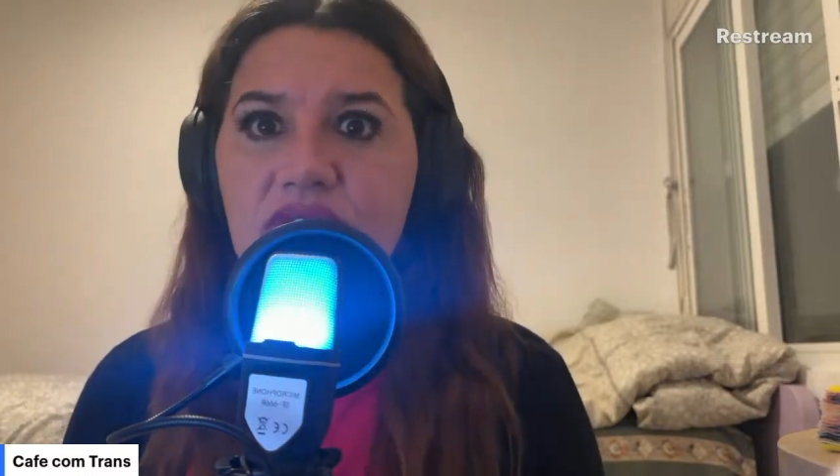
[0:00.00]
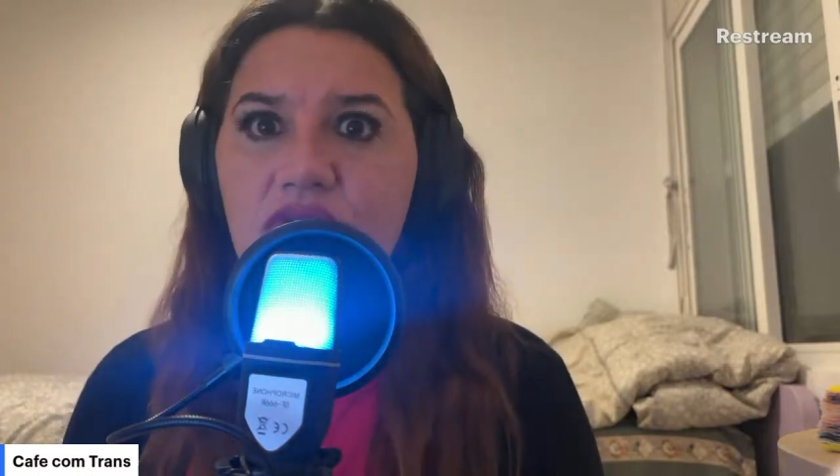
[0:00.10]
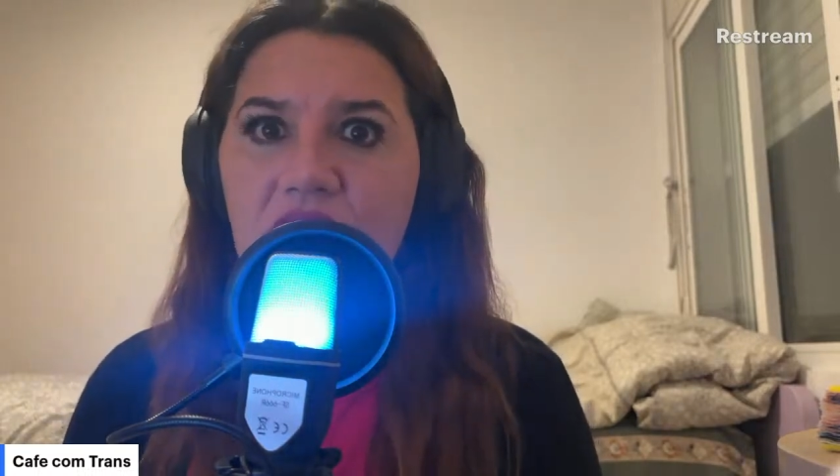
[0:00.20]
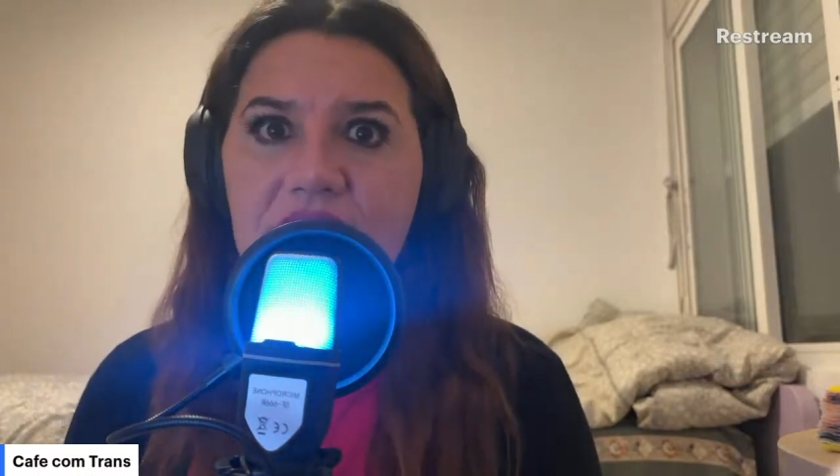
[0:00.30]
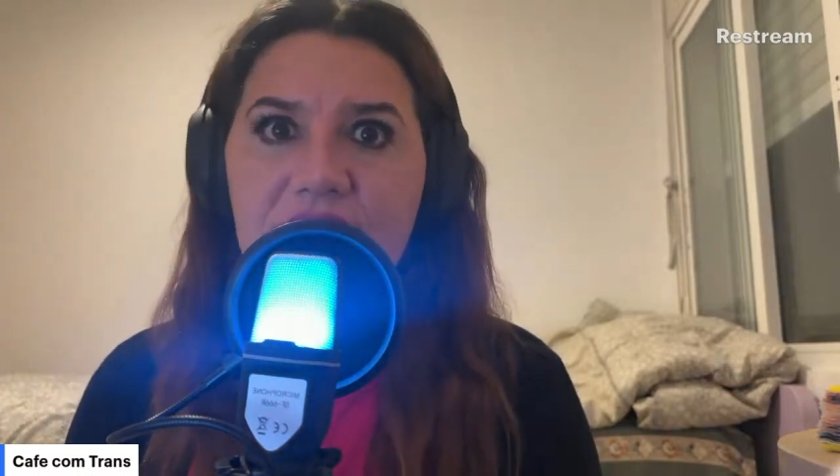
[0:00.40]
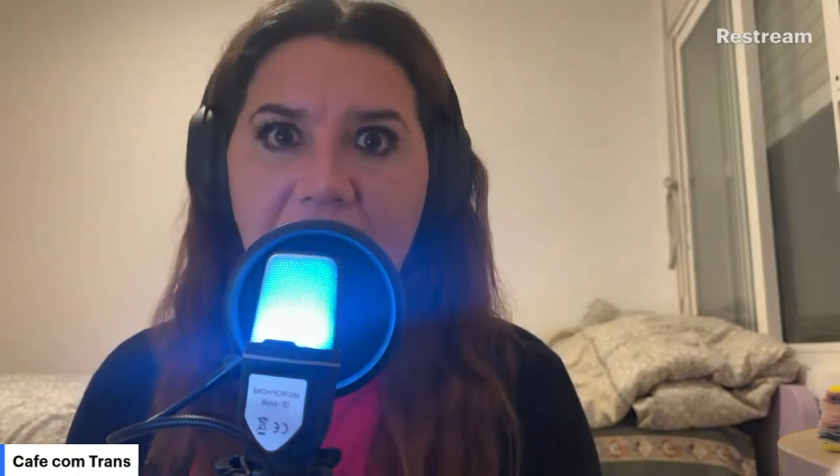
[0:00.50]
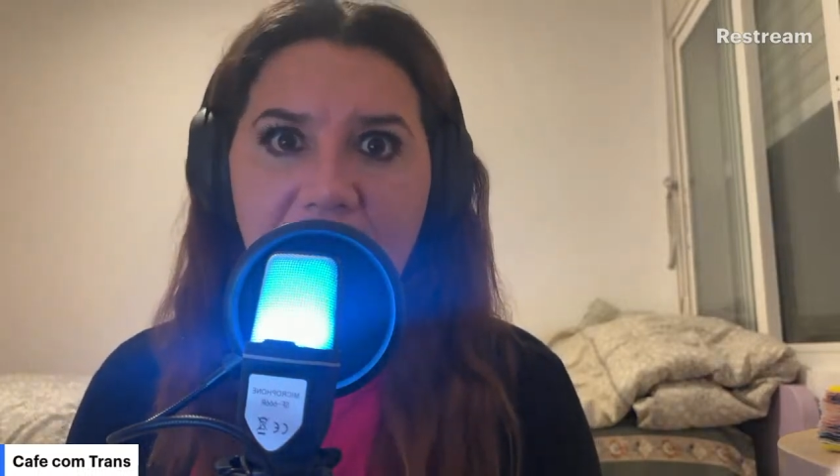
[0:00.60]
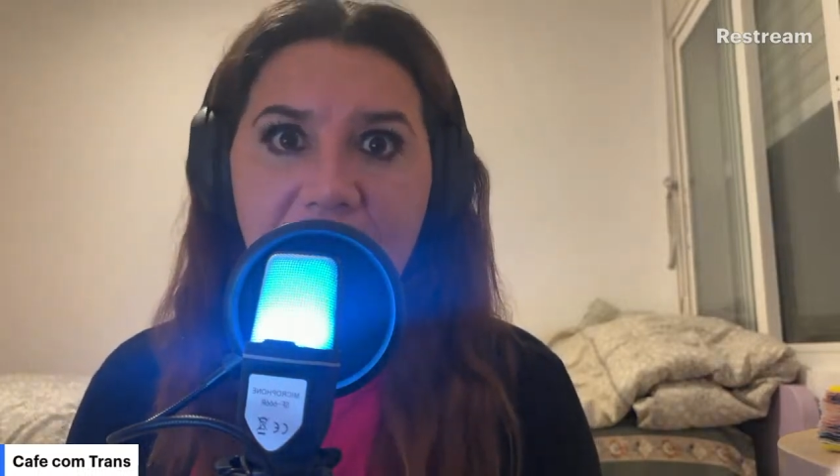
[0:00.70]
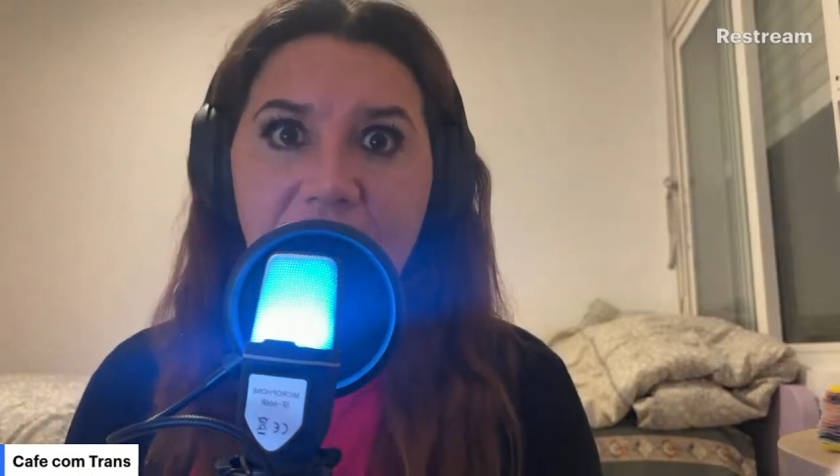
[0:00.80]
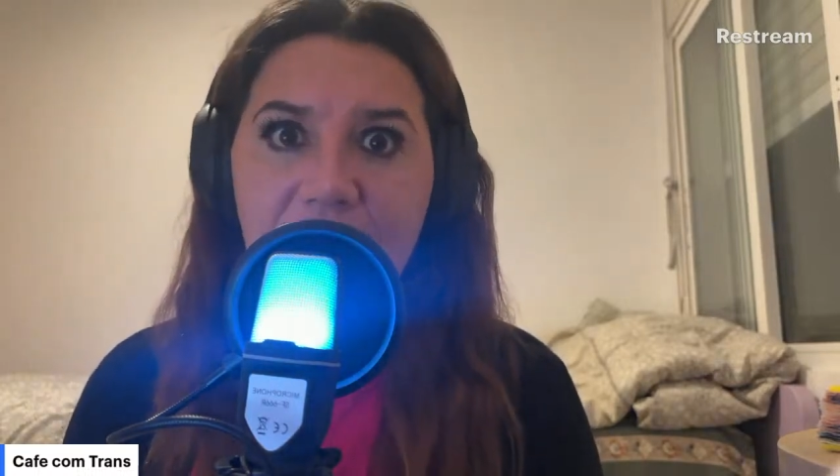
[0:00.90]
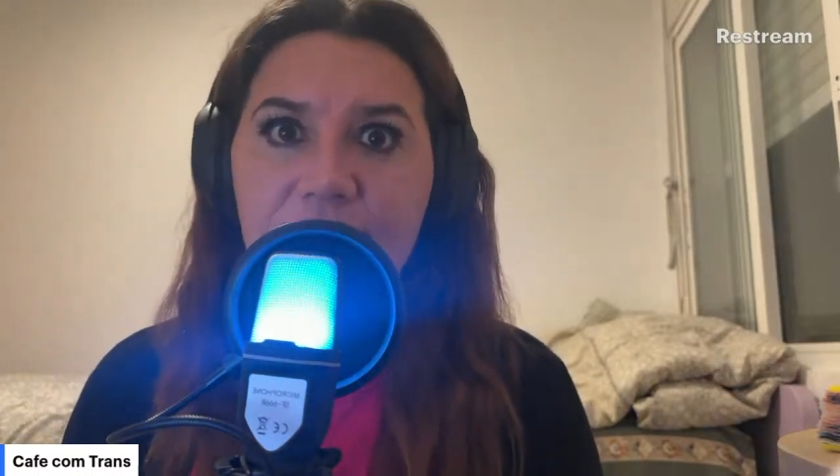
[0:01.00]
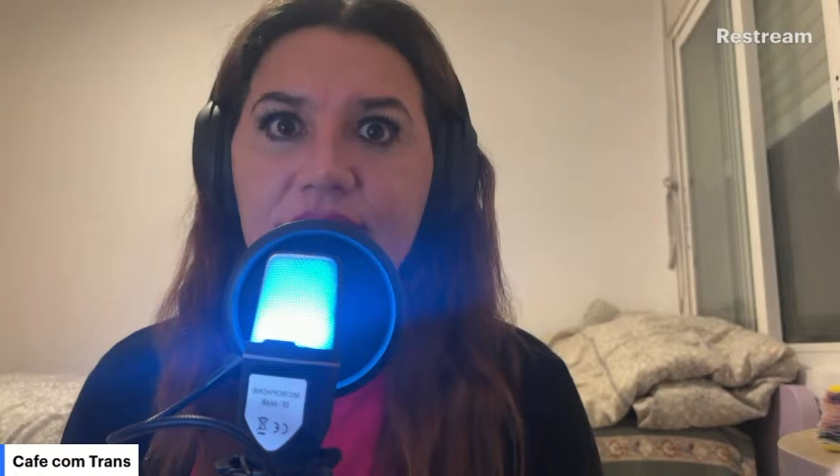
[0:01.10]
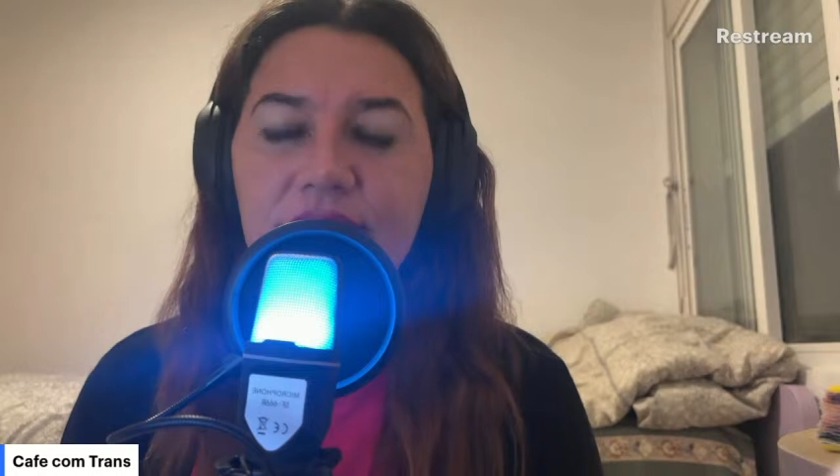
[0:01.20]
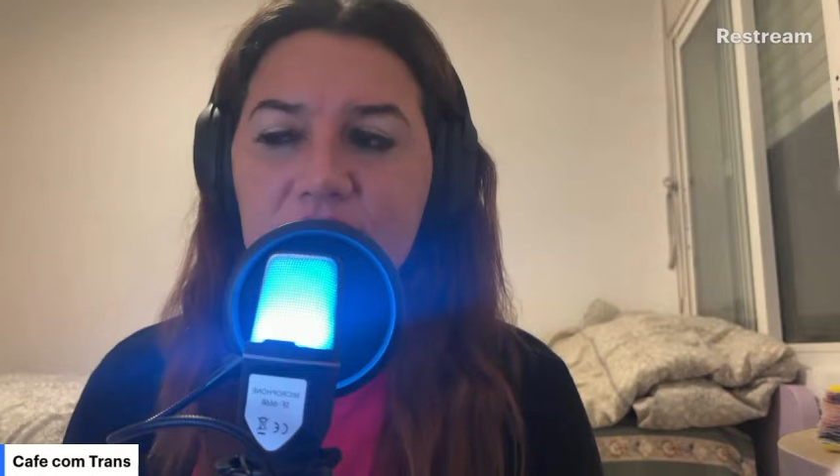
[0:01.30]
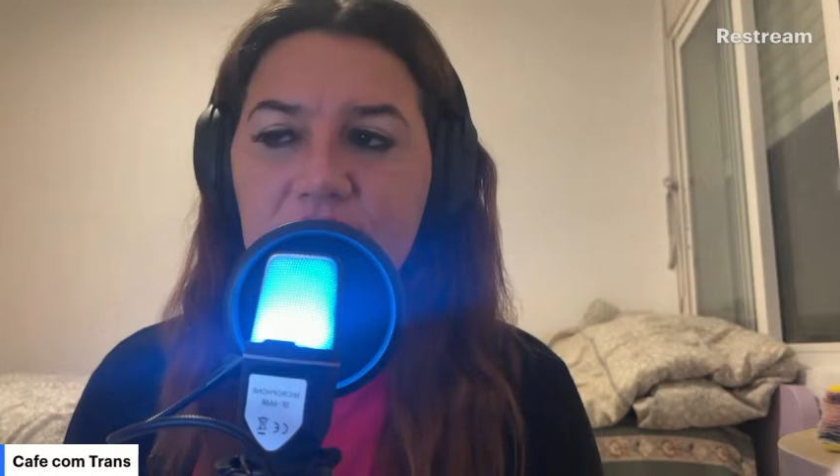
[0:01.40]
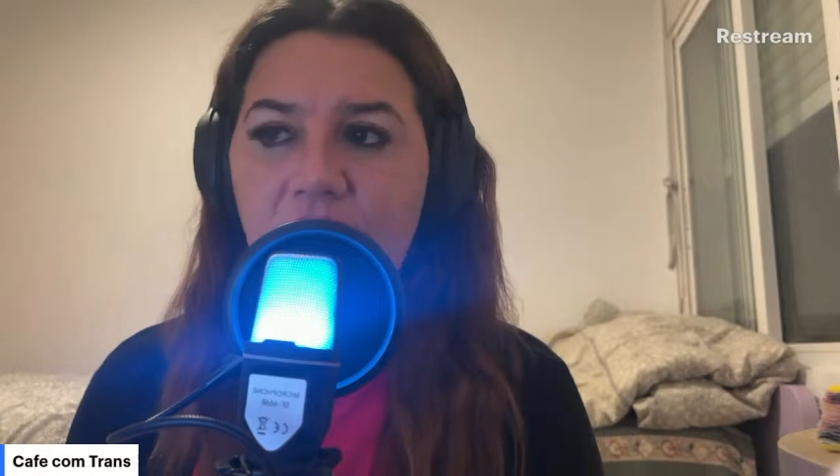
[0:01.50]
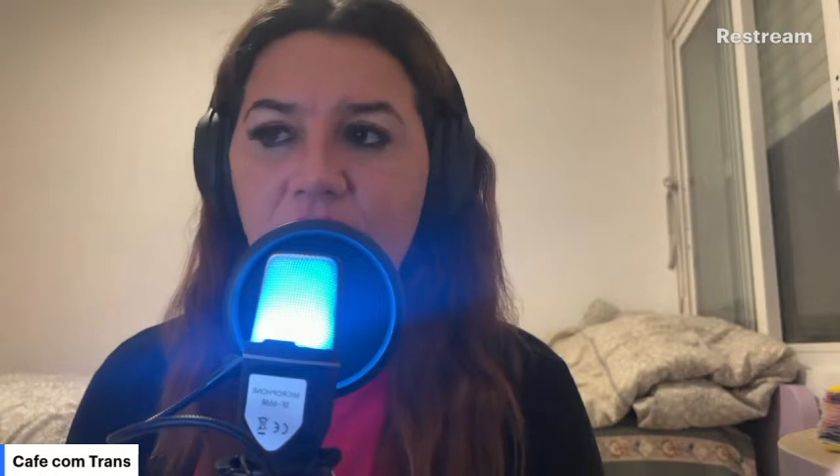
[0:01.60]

solitária, tá?